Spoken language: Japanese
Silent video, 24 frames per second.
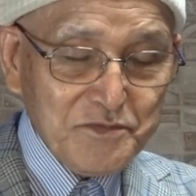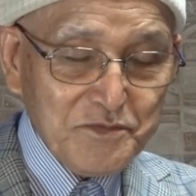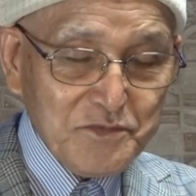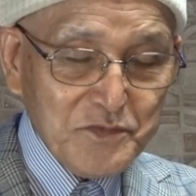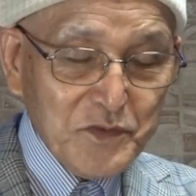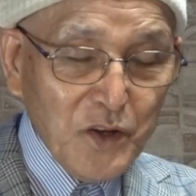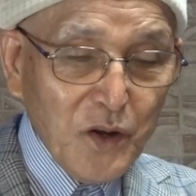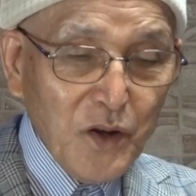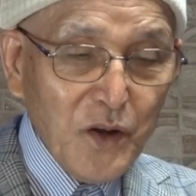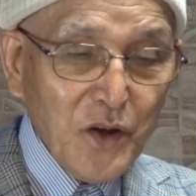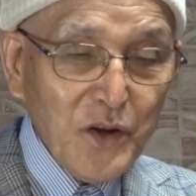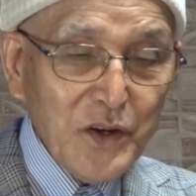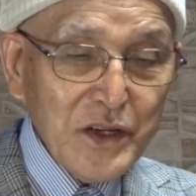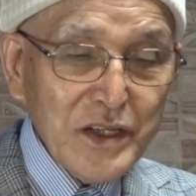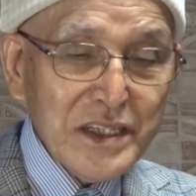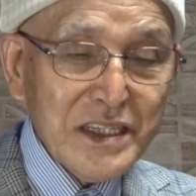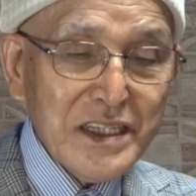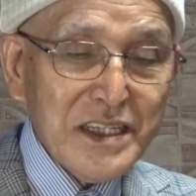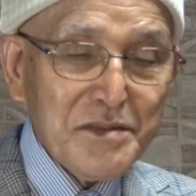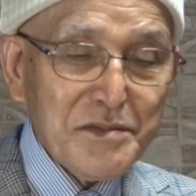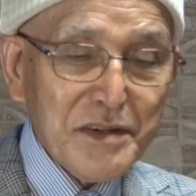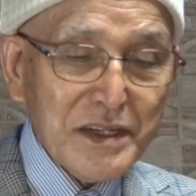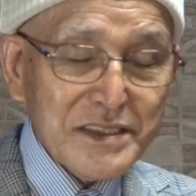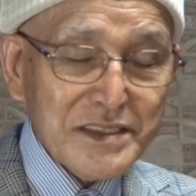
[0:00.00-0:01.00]
と
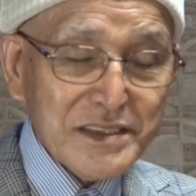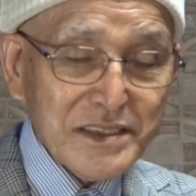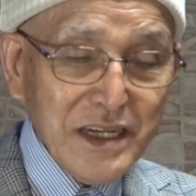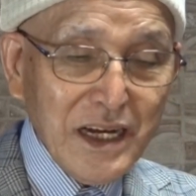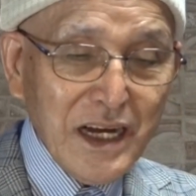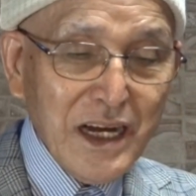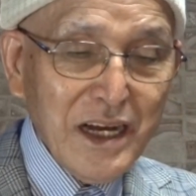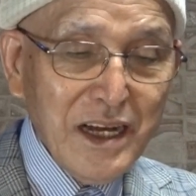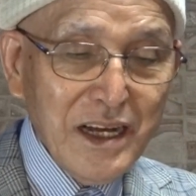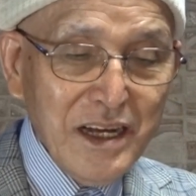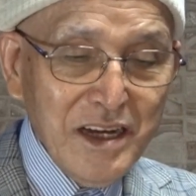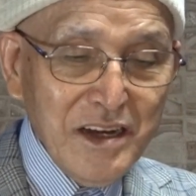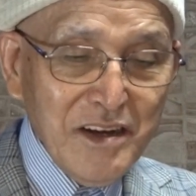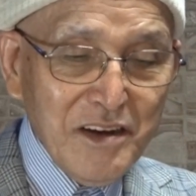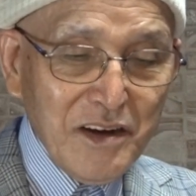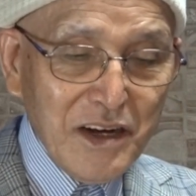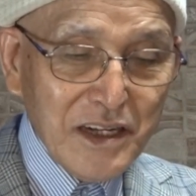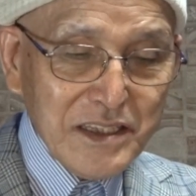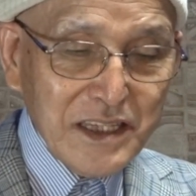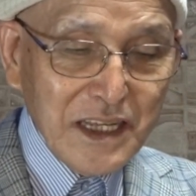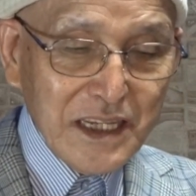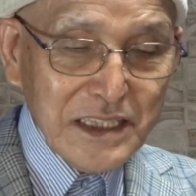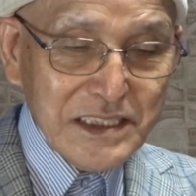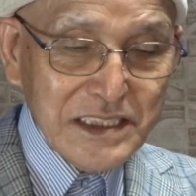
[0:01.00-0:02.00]
言いますが、
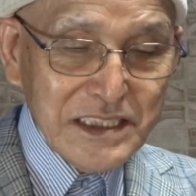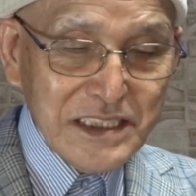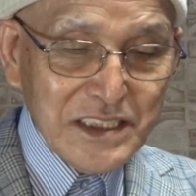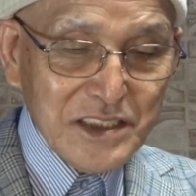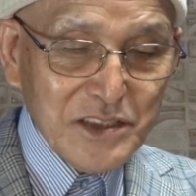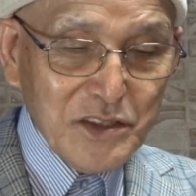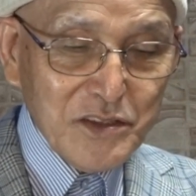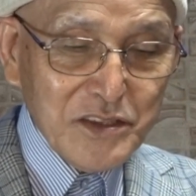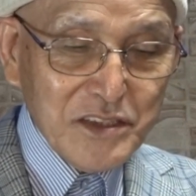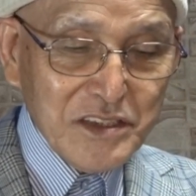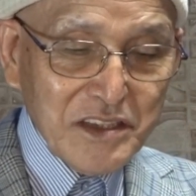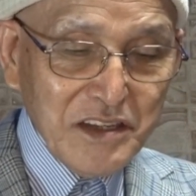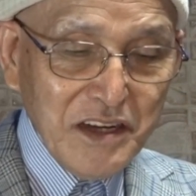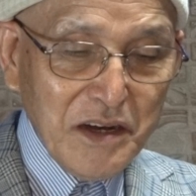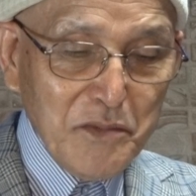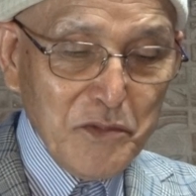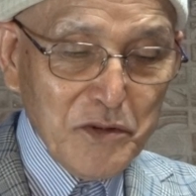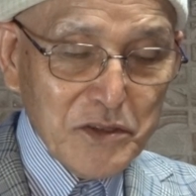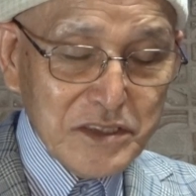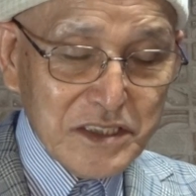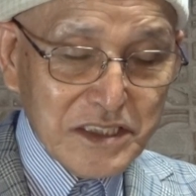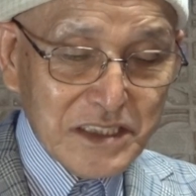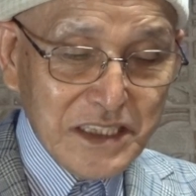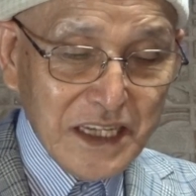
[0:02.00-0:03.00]
私にとっては
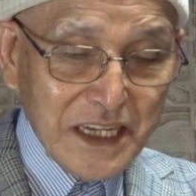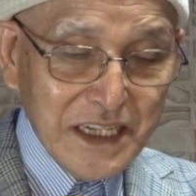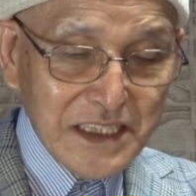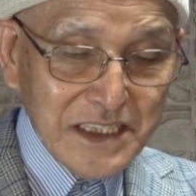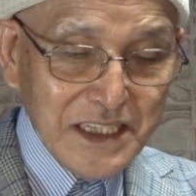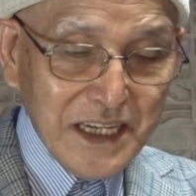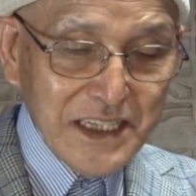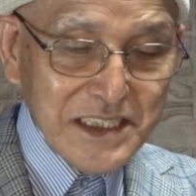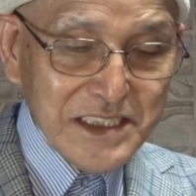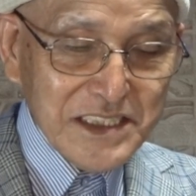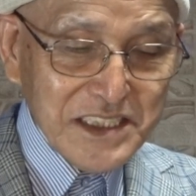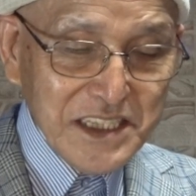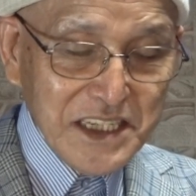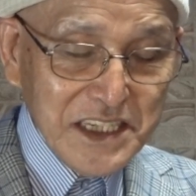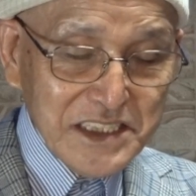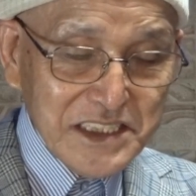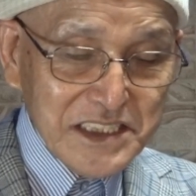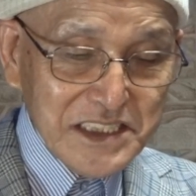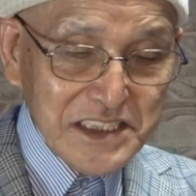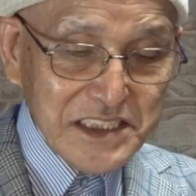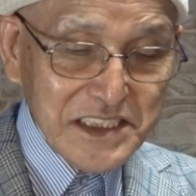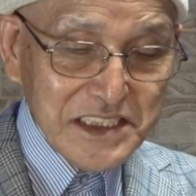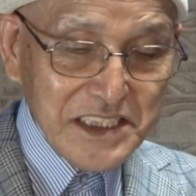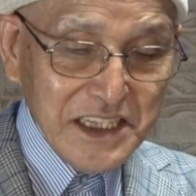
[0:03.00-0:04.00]
もったいない精
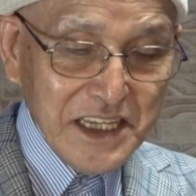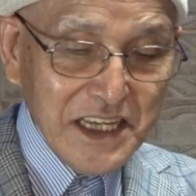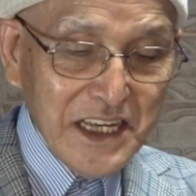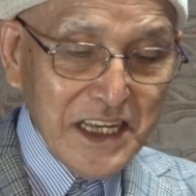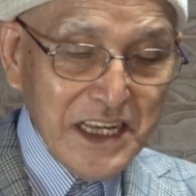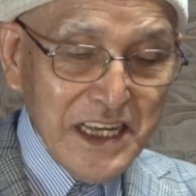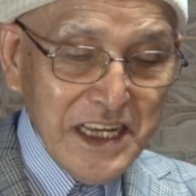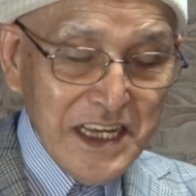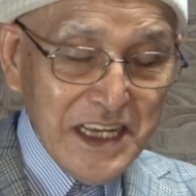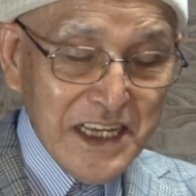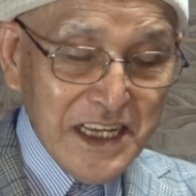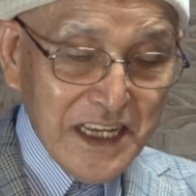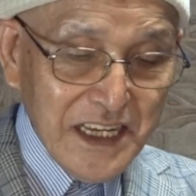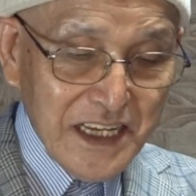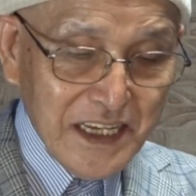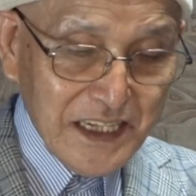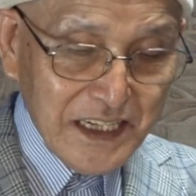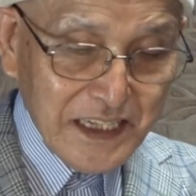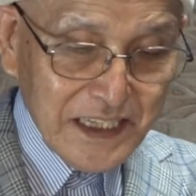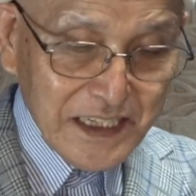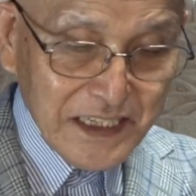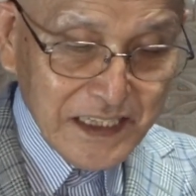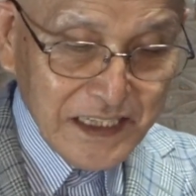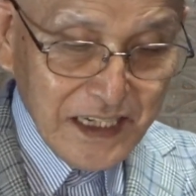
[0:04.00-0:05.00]
神で
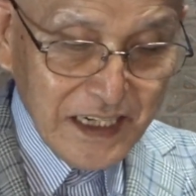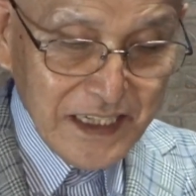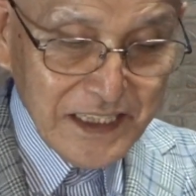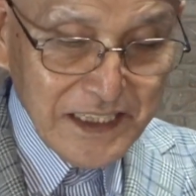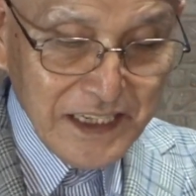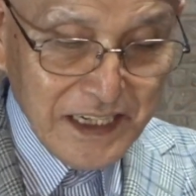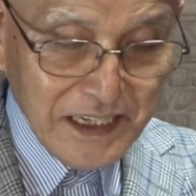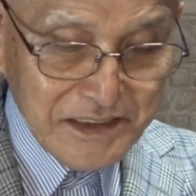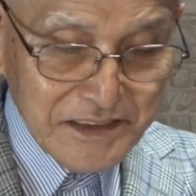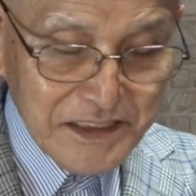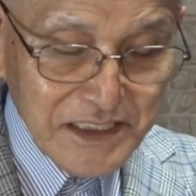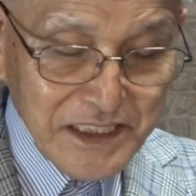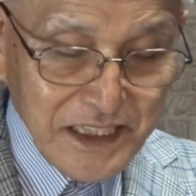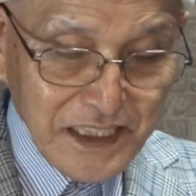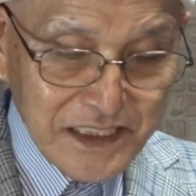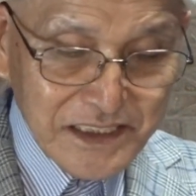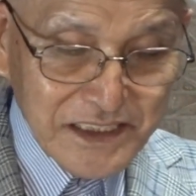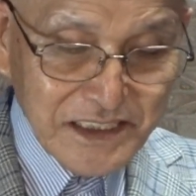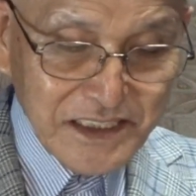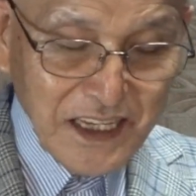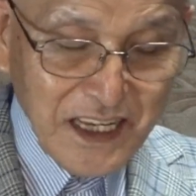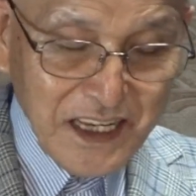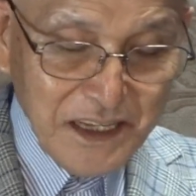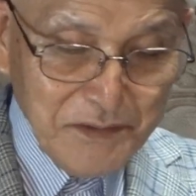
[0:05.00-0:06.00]
快楽に
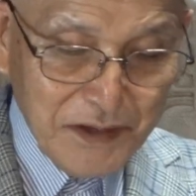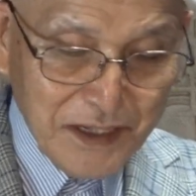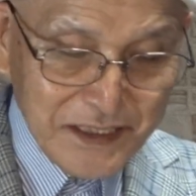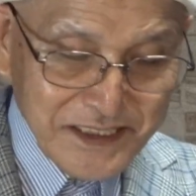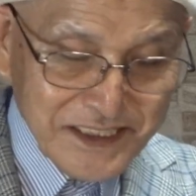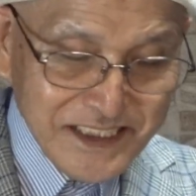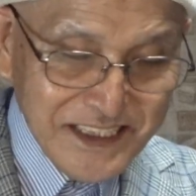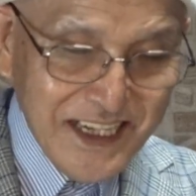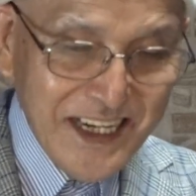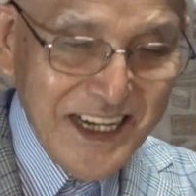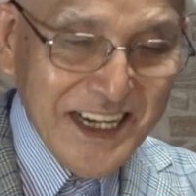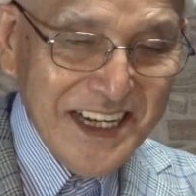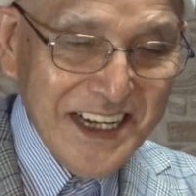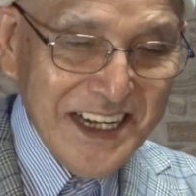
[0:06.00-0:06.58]
なっています。